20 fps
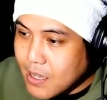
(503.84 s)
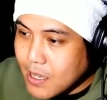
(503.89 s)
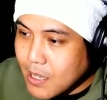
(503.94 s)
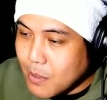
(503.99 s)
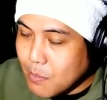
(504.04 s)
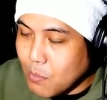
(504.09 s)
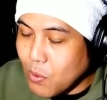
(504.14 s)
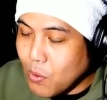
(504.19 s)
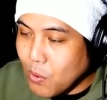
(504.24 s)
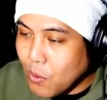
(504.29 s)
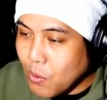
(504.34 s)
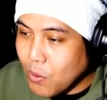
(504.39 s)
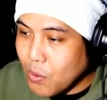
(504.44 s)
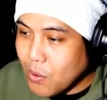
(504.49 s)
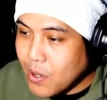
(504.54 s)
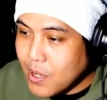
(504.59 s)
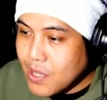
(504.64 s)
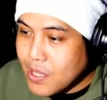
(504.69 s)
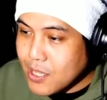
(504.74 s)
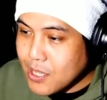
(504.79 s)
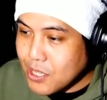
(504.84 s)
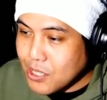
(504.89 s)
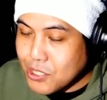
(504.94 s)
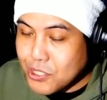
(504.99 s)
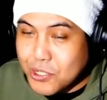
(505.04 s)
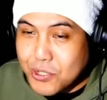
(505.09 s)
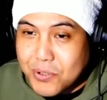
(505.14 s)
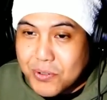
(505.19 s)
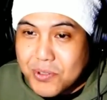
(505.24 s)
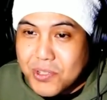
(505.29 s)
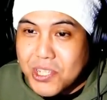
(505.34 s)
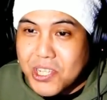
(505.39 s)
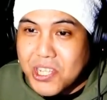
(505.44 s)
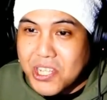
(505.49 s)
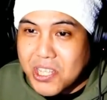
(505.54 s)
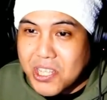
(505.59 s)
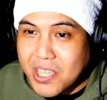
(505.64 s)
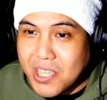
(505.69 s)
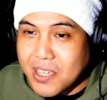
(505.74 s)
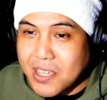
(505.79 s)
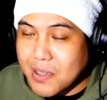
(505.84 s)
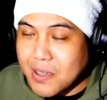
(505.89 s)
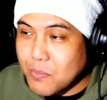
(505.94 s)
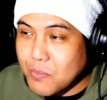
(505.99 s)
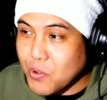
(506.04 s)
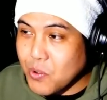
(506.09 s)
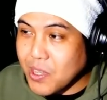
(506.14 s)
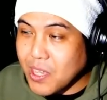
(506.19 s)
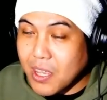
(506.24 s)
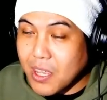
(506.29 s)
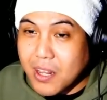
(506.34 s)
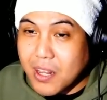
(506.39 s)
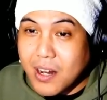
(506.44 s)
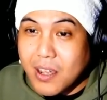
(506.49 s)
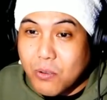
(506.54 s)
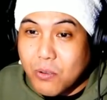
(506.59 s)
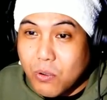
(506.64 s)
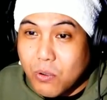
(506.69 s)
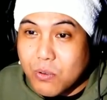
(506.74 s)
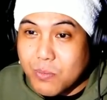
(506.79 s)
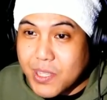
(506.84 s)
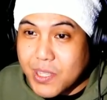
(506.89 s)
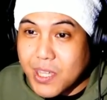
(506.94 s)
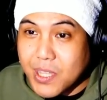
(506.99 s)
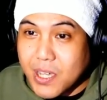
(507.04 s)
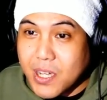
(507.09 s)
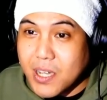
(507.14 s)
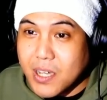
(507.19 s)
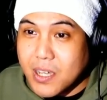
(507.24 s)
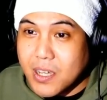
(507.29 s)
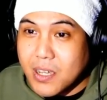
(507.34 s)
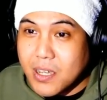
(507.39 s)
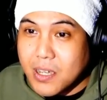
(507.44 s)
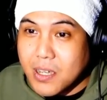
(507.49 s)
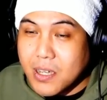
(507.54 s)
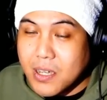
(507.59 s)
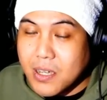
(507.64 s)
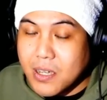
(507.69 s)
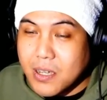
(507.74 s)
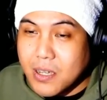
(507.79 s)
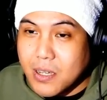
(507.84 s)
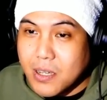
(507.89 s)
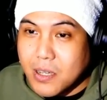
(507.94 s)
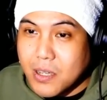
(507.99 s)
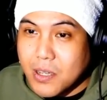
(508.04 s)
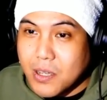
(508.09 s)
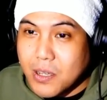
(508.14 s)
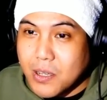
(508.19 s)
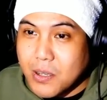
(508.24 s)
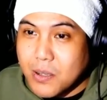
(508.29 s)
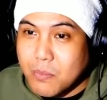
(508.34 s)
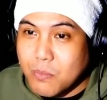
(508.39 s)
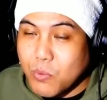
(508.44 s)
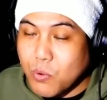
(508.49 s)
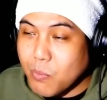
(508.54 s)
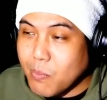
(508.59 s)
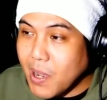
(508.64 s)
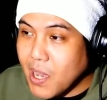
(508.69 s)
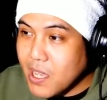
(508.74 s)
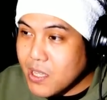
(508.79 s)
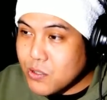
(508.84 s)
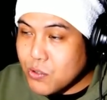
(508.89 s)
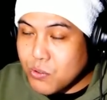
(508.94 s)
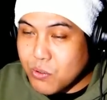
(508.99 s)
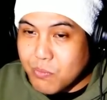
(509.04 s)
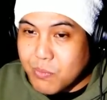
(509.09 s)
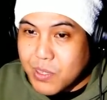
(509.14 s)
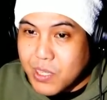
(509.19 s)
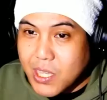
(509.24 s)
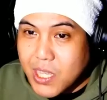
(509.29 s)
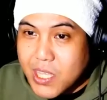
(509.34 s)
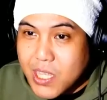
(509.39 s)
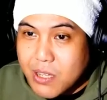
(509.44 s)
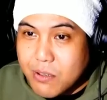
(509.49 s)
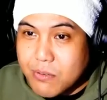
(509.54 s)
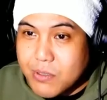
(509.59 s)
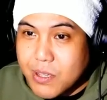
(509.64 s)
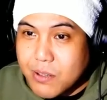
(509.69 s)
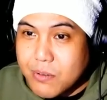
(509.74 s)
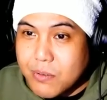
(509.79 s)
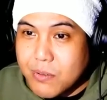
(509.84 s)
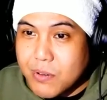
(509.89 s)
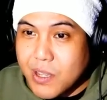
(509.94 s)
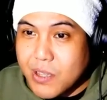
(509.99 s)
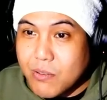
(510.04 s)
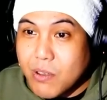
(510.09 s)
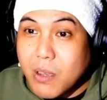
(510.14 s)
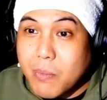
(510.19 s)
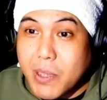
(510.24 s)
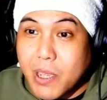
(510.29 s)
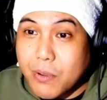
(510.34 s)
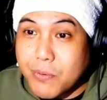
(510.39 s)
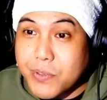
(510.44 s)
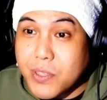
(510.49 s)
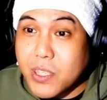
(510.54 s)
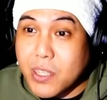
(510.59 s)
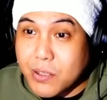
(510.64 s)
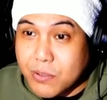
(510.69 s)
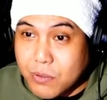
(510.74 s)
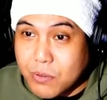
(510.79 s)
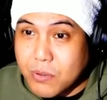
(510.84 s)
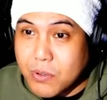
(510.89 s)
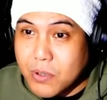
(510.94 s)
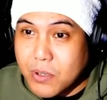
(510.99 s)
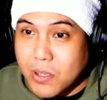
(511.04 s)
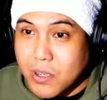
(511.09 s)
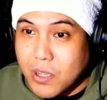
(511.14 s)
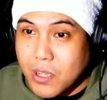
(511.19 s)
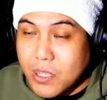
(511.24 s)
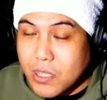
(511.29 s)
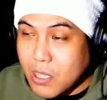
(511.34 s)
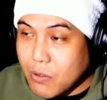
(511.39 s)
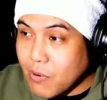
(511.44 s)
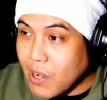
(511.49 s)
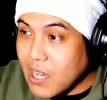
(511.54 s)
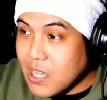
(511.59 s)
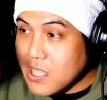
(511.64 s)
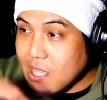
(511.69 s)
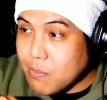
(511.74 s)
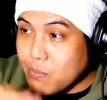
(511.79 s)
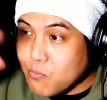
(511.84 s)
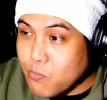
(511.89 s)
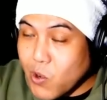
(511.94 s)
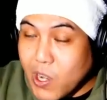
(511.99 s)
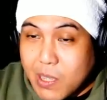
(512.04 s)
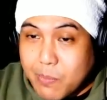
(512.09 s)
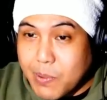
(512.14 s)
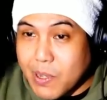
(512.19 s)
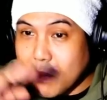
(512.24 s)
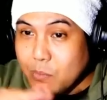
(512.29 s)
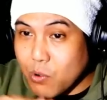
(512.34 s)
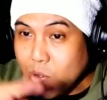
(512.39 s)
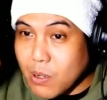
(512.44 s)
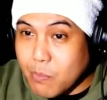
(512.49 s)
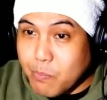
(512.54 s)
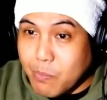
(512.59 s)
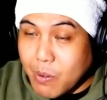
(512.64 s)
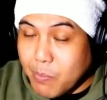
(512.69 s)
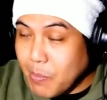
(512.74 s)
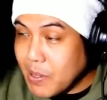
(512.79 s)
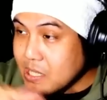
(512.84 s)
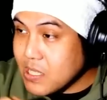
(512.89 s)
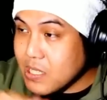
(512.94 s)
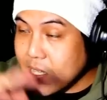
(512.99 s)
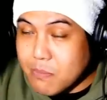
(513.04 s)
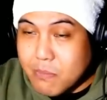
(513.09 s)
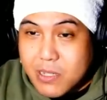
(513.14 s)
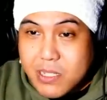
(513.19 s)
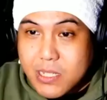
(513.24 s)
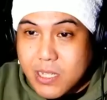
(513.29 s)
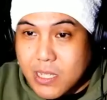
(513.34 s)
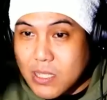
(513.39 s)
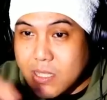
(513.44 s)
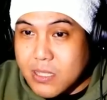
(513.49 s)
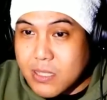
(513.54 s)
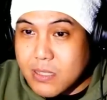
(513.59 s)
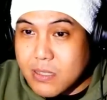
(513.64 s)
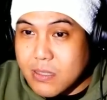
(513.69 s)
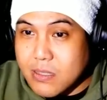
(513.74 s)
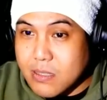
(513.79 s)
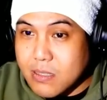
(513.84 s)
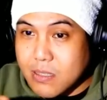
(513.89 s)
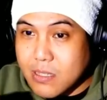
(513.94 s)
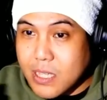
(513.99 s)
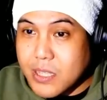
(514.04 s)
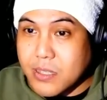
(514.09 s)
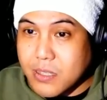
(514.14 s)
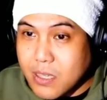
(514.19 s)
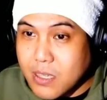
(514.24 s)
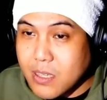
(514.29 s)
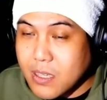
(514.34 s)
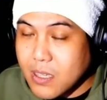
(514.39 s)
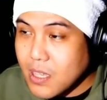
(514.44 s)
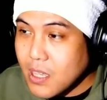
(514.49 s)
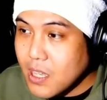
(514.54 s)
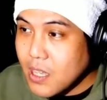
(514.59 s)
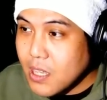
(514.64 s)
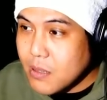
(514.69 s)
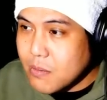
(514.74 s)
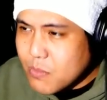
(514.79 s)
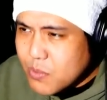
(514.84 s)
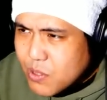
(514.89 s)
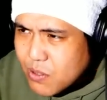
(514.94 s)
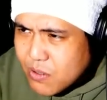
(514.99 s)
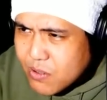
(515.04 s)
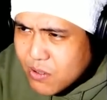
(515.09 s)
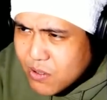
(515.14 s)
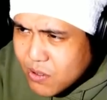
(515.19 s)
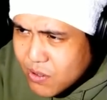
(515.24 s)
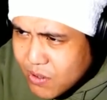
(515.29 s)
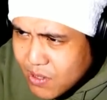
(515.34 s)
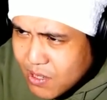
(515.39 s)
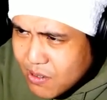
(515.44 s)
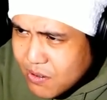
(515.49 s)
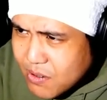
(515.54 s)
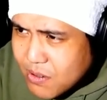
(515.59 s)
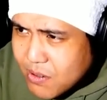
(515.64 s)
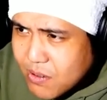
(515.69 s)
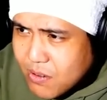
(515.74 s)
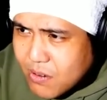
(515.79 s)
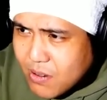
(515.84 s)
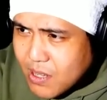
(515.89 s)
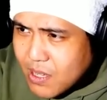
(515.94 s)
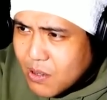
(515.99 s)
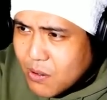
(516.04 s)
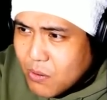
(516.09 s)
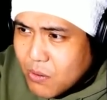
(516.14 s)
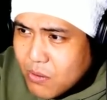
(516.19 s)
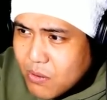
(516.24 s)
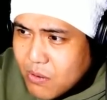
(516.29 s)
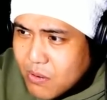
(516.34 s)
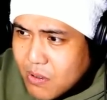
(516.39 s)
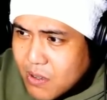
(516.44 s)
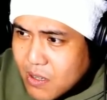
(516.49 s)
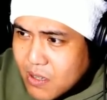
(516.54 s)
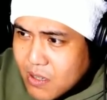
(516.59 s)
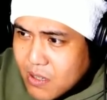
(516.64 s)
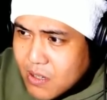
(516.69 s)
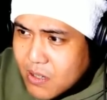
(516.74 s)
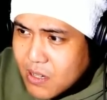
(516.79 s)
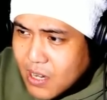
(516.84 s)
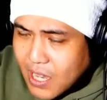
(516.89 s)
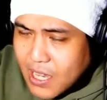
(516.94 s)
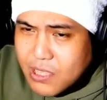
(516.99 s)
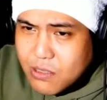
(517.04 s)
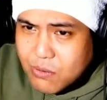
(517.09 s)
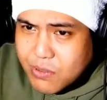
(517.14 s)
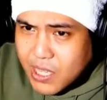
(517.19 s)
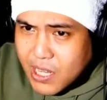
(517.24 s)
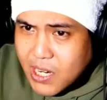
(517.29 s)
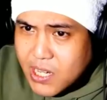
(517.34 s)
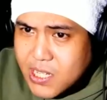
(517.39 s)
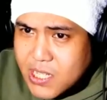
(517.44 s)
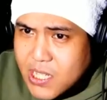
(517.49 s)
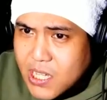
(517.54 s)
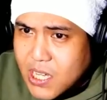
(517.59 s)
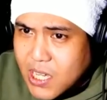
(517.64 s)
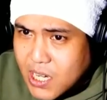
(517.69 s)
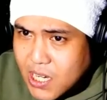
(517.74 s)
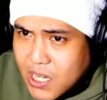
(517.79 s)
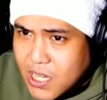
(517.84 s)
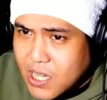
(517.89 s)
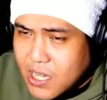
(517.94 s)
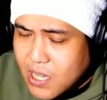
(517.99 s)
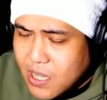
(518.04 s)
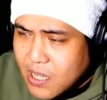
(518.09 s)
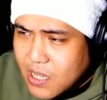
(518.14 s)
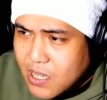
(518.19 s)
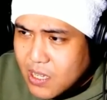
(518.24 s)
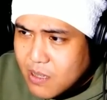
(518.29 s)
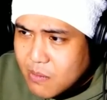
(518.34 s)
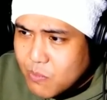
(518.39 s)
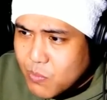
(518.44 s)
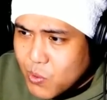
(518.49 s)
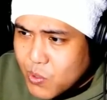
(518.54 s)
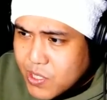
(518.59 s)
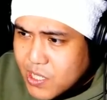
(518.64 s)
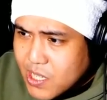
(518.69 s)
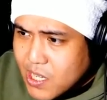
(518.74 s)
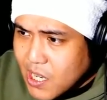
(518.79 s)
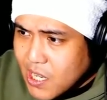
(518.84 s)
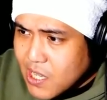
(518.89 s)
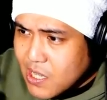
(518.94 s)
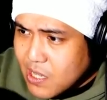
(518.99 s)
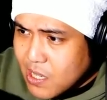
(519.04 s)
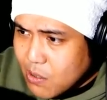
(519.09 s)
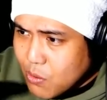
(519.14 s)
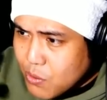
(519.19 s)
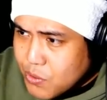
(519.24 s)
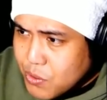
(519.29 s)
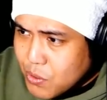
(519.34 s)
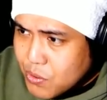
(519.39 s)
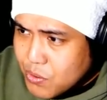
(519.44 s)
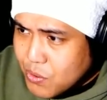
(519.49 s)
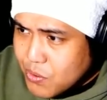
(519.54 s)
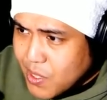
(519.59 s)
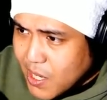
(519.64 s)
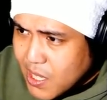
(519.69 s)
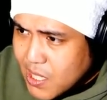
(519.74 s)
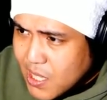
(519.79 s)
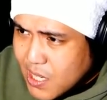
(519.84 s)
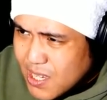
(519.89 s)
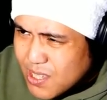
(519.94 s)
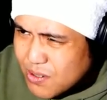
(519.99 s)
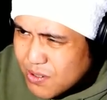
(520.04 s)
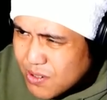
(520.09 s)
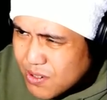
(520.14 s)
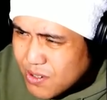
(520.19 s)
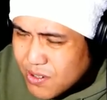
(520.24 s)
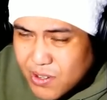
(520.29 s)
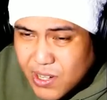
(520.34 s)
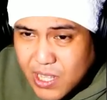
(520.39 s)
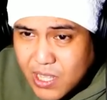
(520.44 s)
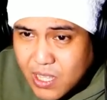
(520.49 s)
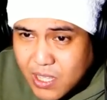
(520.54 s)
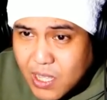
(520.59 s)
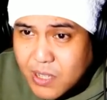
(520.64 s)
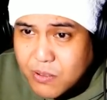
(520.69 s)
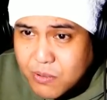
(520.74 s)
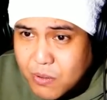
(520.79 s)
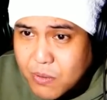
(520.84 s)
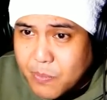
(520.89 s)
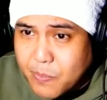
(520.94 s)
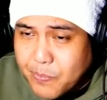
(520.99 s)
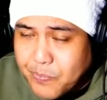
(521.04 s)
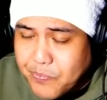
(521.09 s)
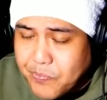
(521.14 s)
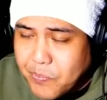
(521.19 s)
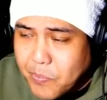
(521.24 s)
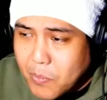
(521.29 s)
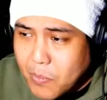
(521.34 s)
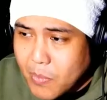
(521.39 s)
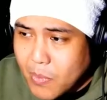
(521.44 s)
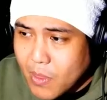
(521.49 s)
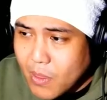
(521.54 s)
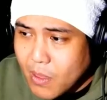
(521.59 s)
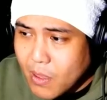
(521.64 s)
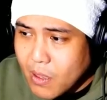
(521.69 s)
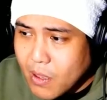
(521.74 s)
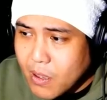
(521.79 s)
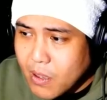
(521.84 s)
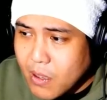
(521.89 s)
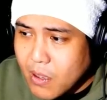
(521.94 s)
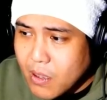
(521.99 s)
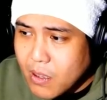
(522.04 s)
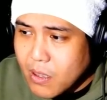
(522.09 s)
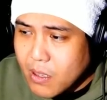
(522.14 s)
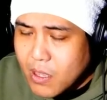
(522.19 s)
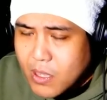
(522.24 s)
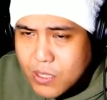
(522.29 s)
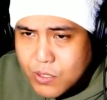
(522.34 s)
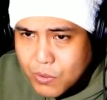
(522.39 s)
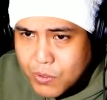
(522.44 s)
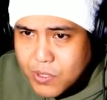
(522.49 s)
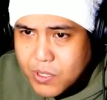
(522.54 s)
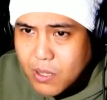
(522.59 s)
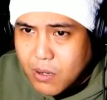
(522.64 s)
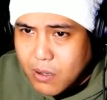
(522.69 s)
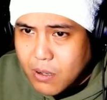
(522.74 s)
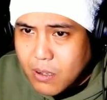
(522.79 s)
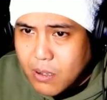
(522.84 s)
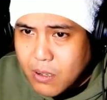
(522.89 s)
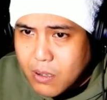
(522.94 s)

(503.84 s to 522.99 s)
もう一瞬にしてもうゲリラ豪雨みたいな、もう前ちょっと見えなくなるぐらいの雨が降ってきたんですよ。でワイパーもバッチャンバッチャンやって、ゆっくりゆっくりこのライト照らしながら、もう視界がほとんどない中ゆっくり行ってたんですよ。そしたら